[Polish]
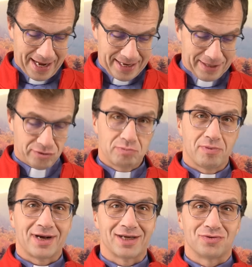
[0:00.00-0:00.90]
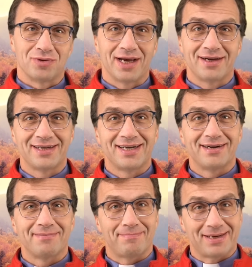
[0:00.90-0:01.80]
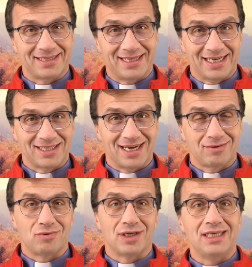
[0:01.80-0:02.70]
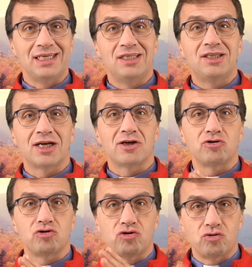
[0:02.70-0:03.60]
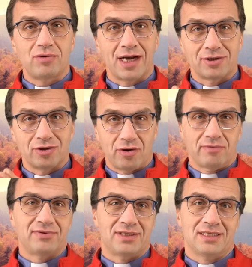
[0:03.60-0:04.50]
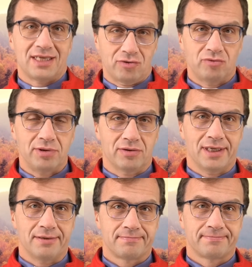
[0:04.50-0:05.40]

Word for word: A Jezus pokazuje pasterza, który idzie szukać owcy zagubionej.